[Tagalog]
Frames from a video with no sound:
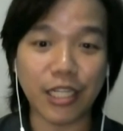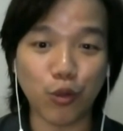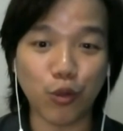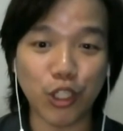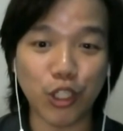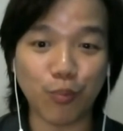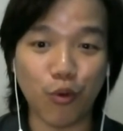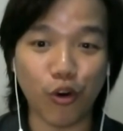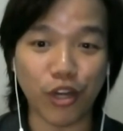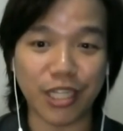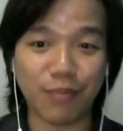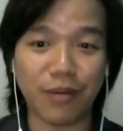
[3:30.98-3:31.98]
social support
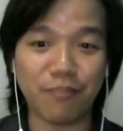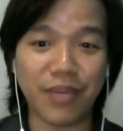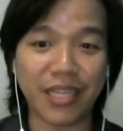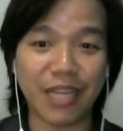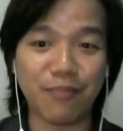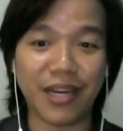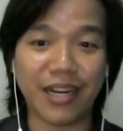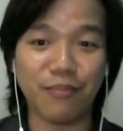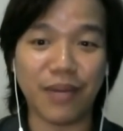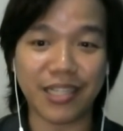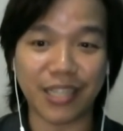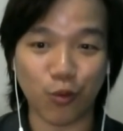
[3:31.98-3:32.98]
sa mga biktima ng
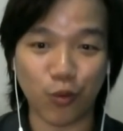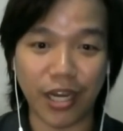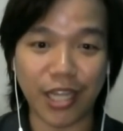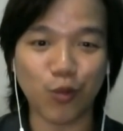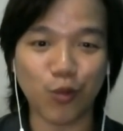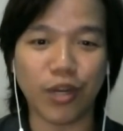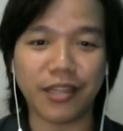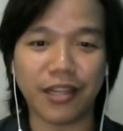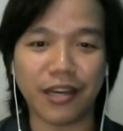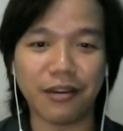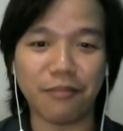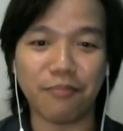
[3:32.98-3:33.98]
mga sakuna tulad
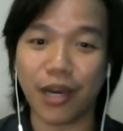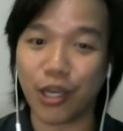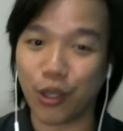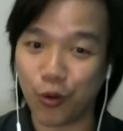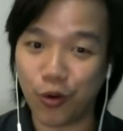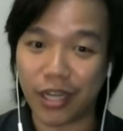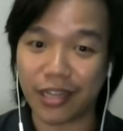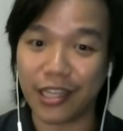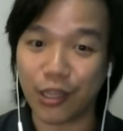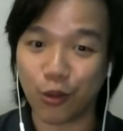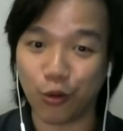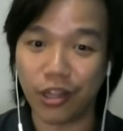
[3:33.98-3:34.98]
ng bagyo at
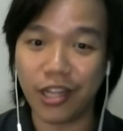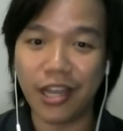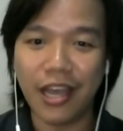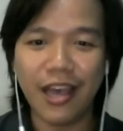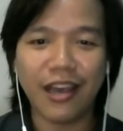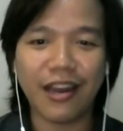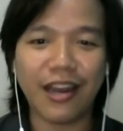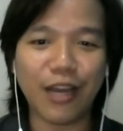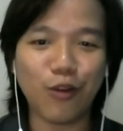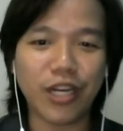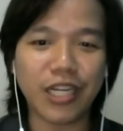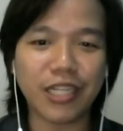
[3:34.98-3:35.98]
lindol, lalo
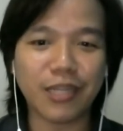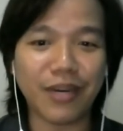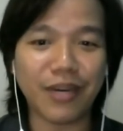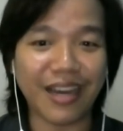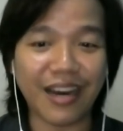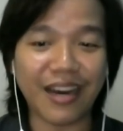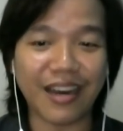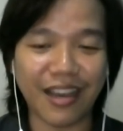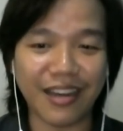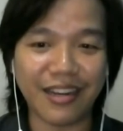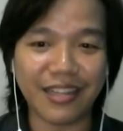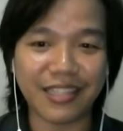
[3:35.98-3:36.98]
na sa mga
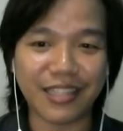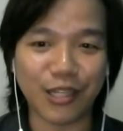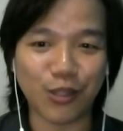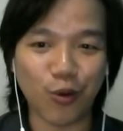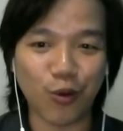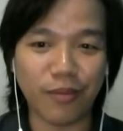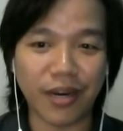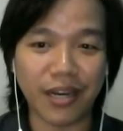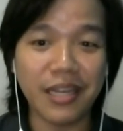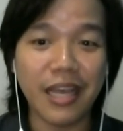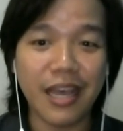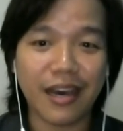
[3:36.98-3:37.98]
nakakaranas ng trauma.
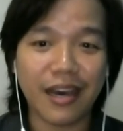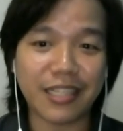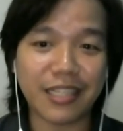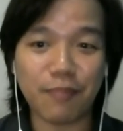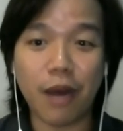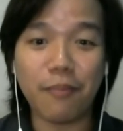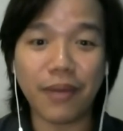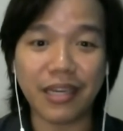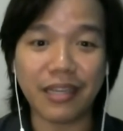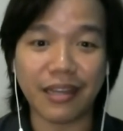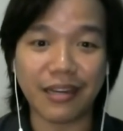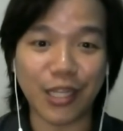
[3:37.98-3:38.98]
At sa
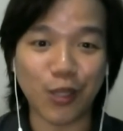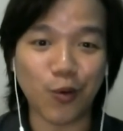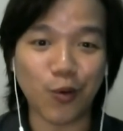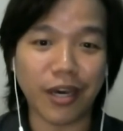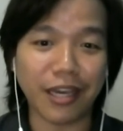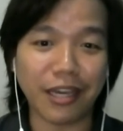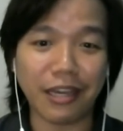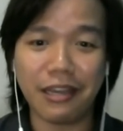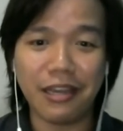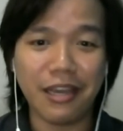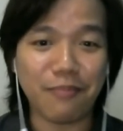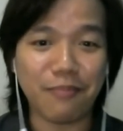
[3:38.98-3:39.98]
pamagitan nito ay
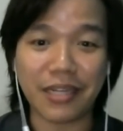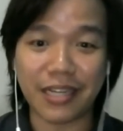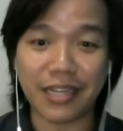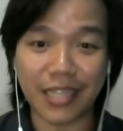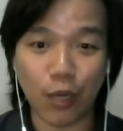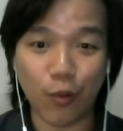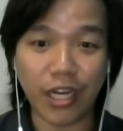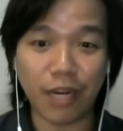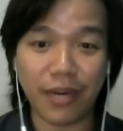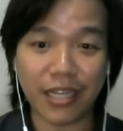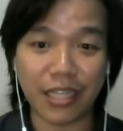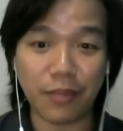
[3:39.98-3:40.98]
magsasagawa ng
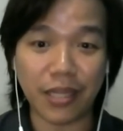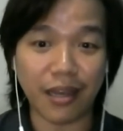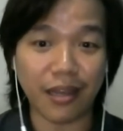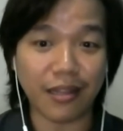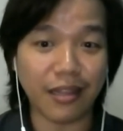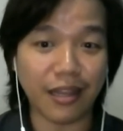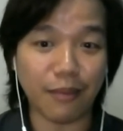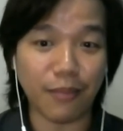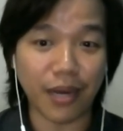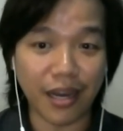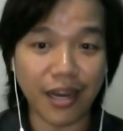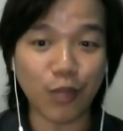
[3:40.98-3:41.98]
mga aktibidad na
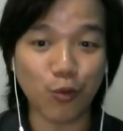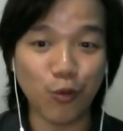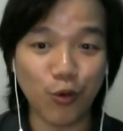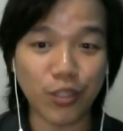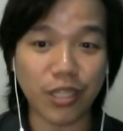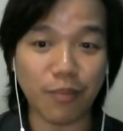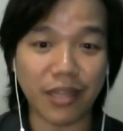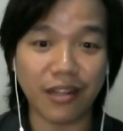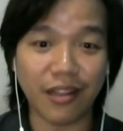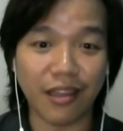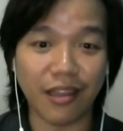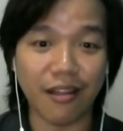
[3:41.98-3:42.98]
makakatulong sa mental
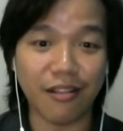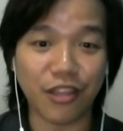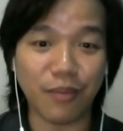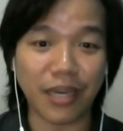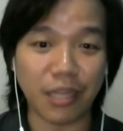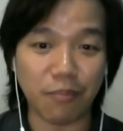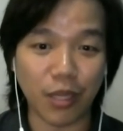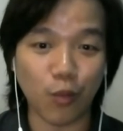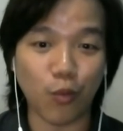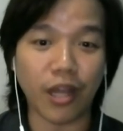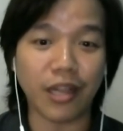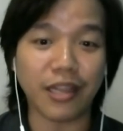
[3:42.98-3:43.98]
health ng mga
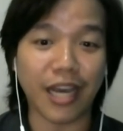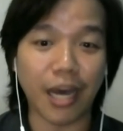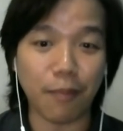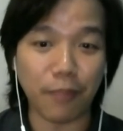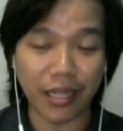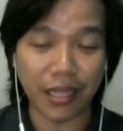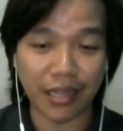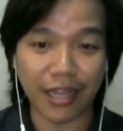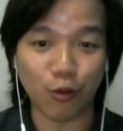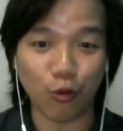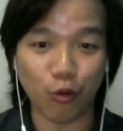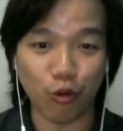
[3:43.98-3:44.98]
individual ng
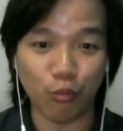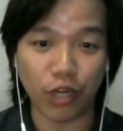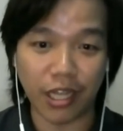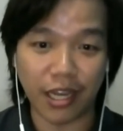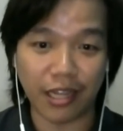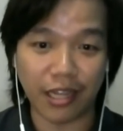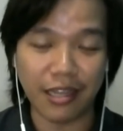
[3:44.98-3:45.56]
apektadong komunidad